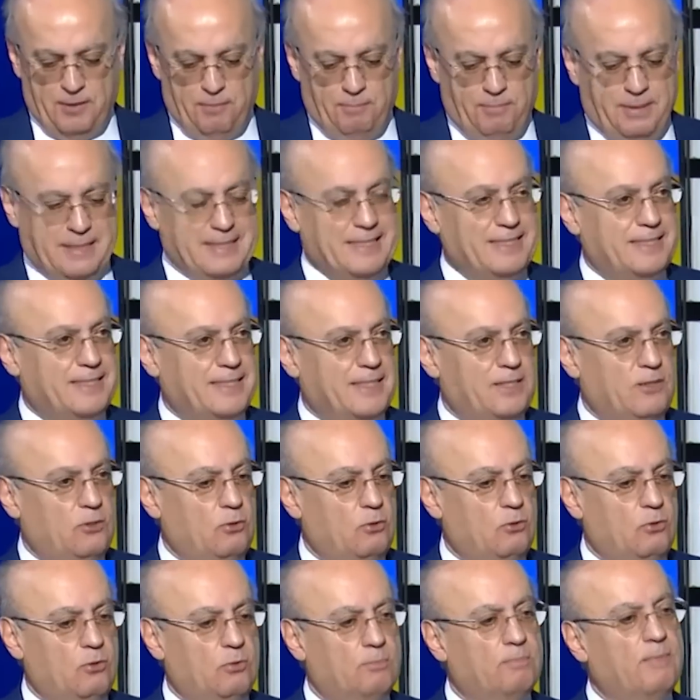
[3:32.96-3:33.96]
بس
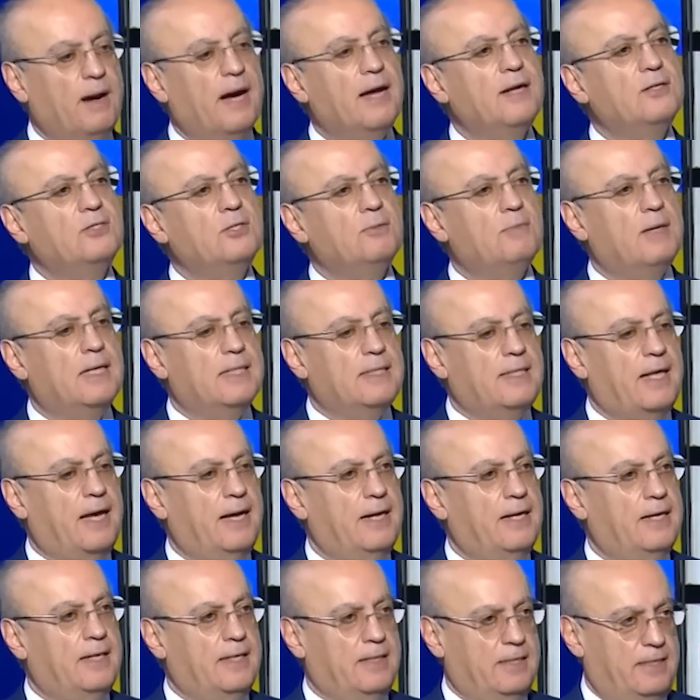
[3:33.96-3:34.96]
انه بعد
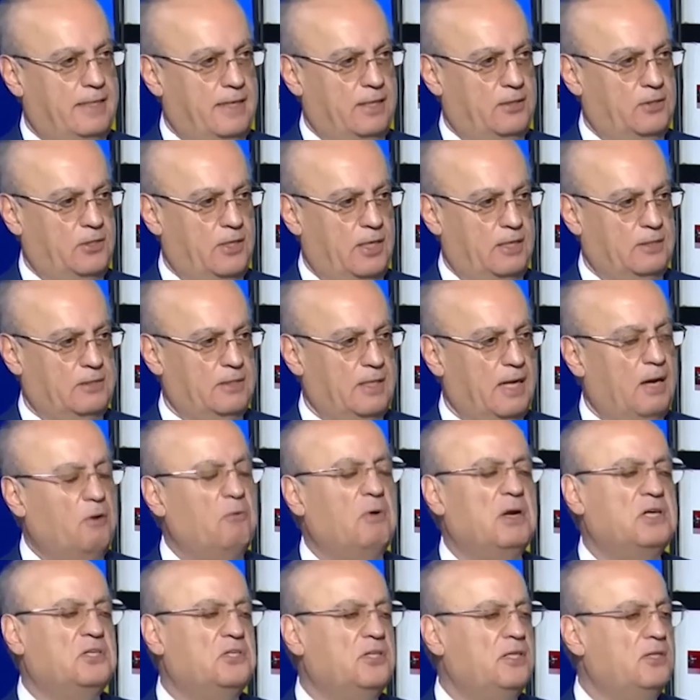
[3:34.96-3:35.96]
جمعتين عندك جلسه،
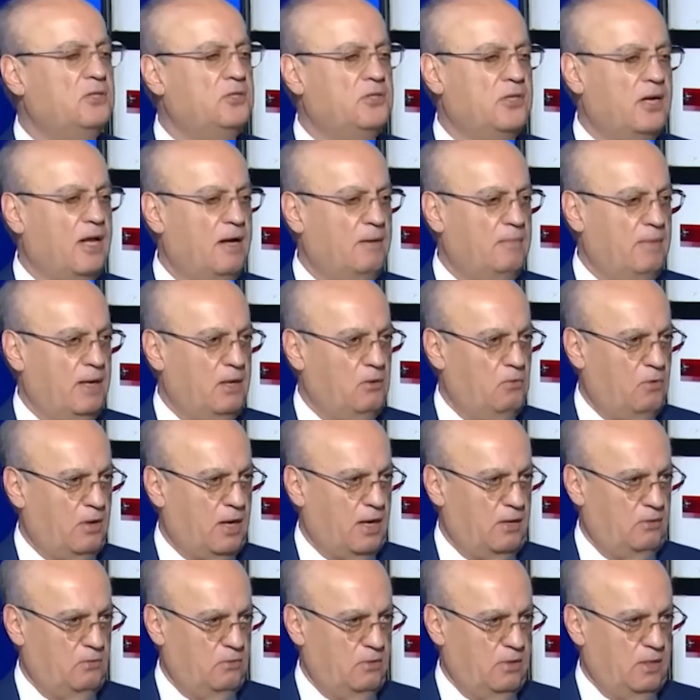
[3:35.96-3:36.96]
اول شيء اجراء منه
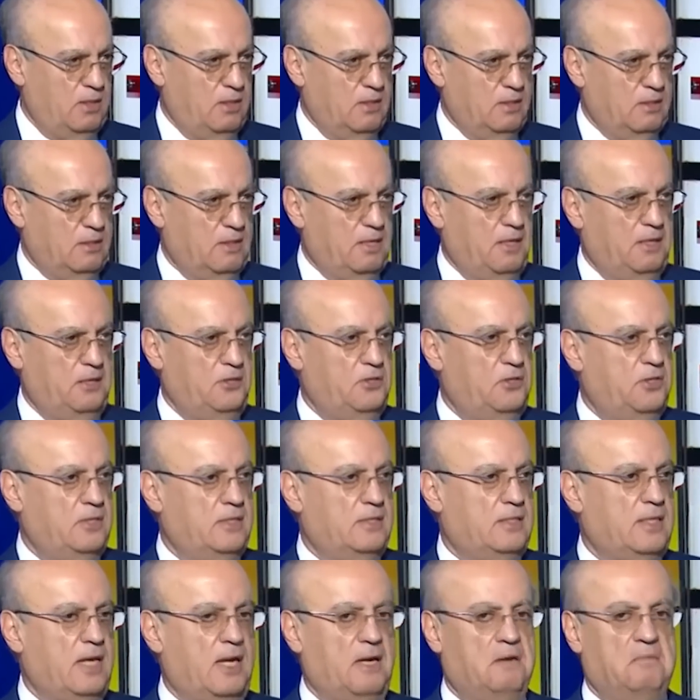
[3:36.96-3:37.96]
قانوني، ثاني
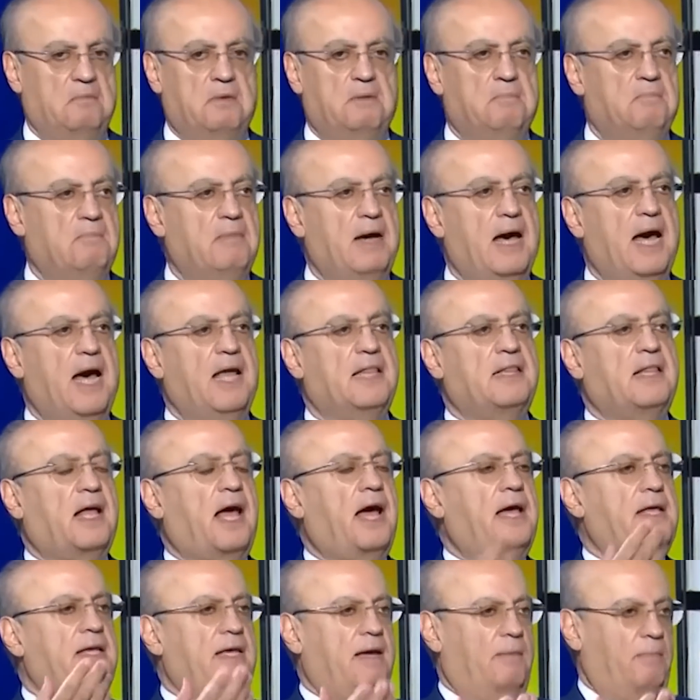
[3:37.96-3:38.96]
شيء الزلمه ما
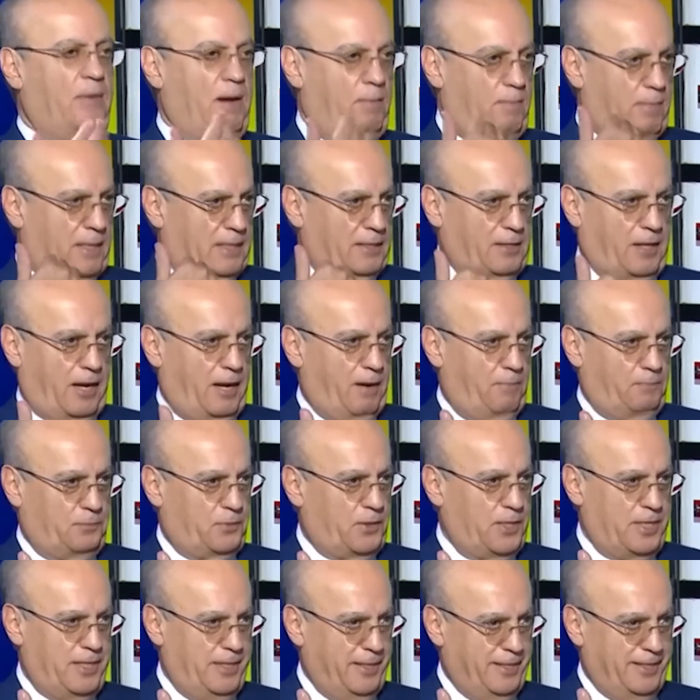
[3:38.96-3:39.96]
تغيب لما
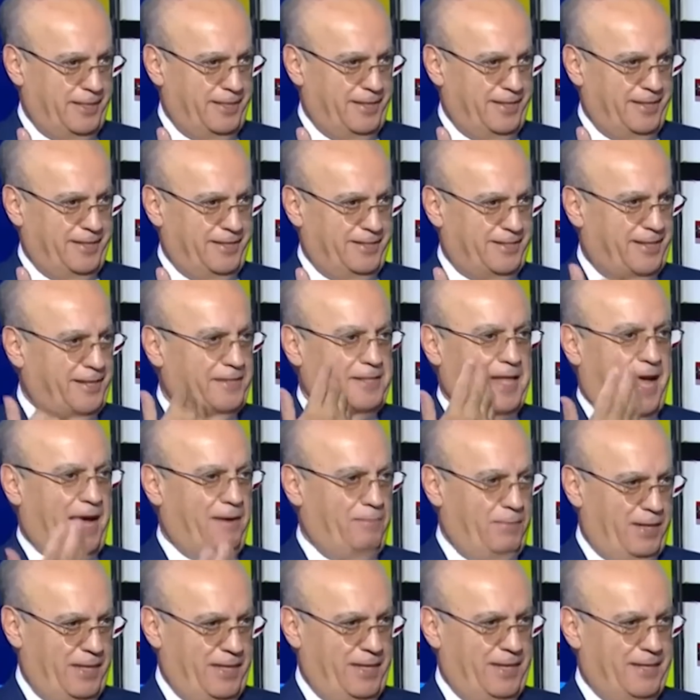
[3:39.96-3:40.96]
انطلبتيه
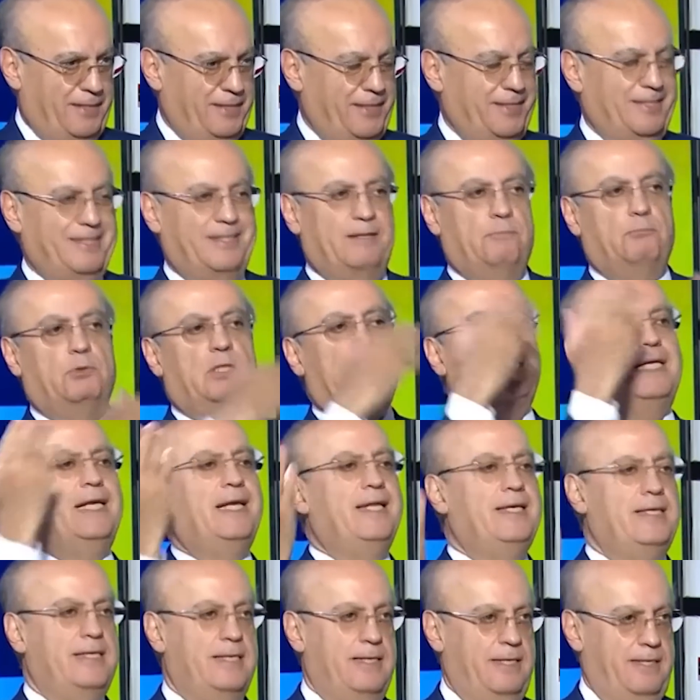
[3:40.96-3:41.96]
تتعملي هذه
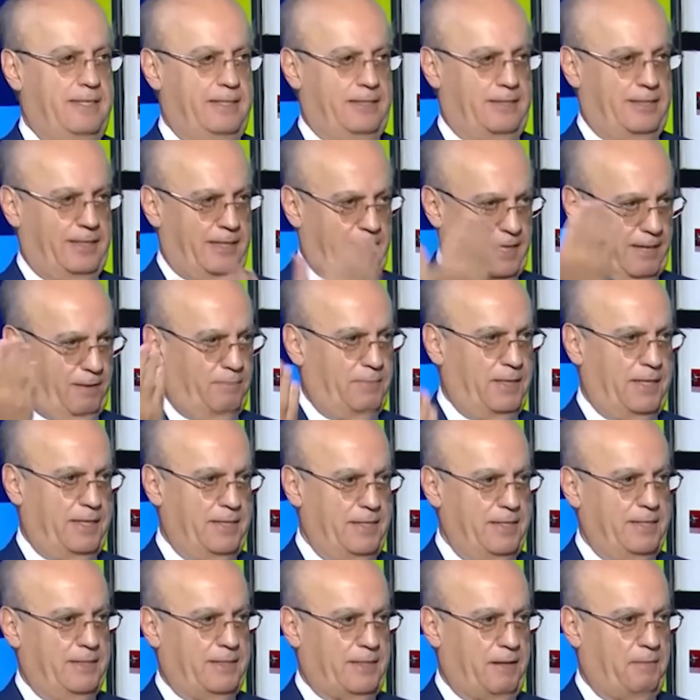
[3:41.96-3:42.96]
التمثيليه انت
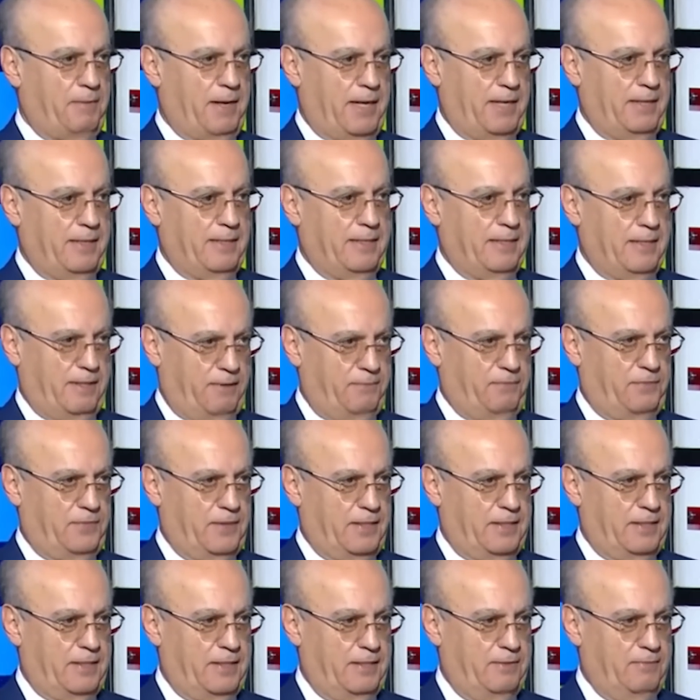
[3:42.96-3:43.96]
الخبريه تبعك
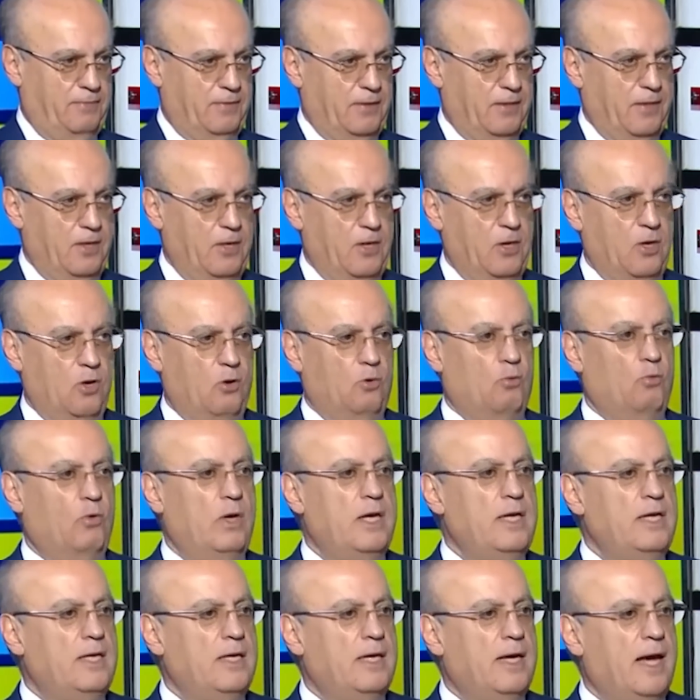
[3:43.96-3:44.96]
عرفتي كيف؟
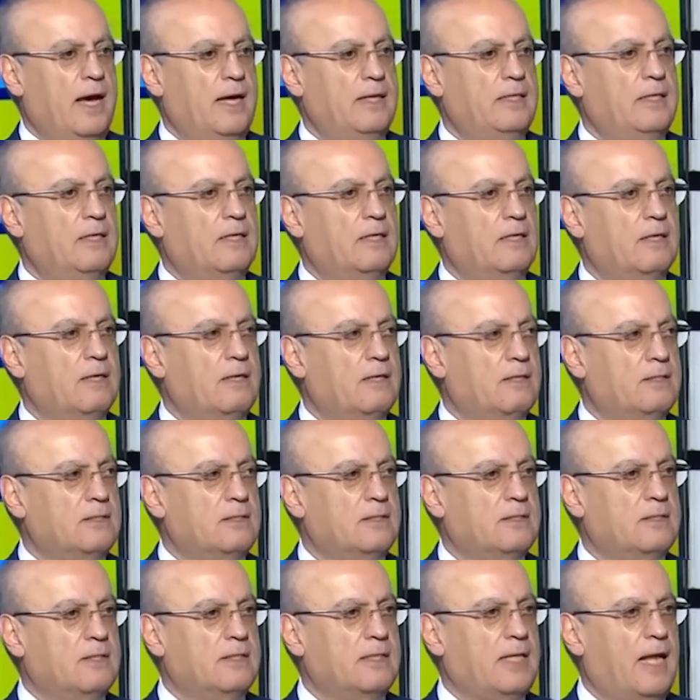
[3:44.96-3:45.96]
وهي هيدي كل
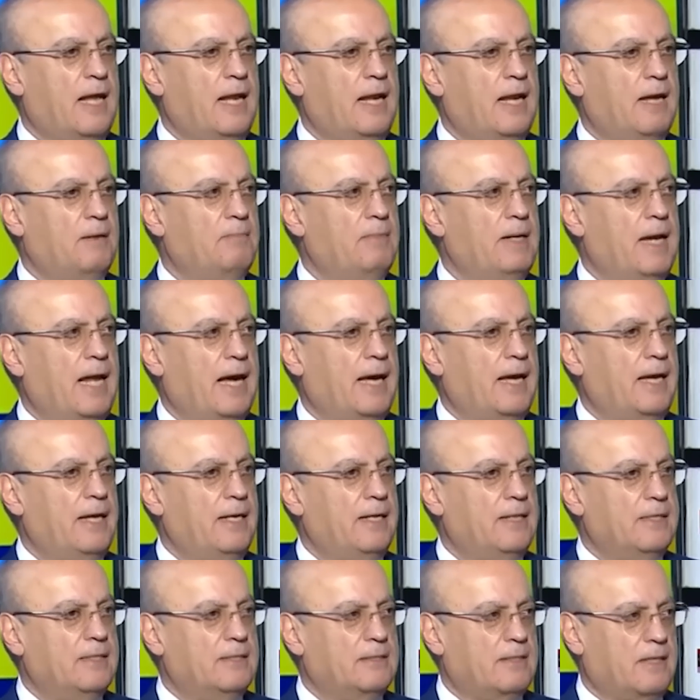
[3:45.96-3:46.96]
قصتها هلا
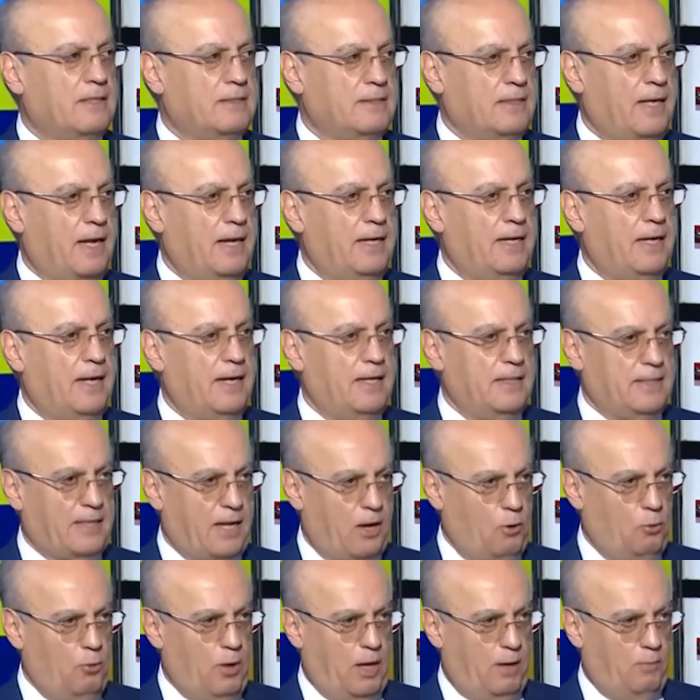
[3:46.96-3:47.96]
بالاخير اذا
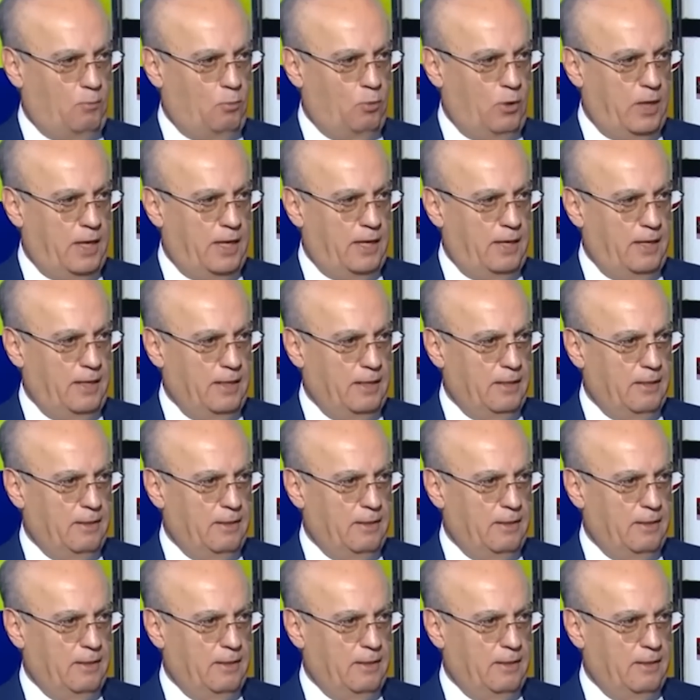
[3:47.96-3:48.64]
صادرت هول الاموال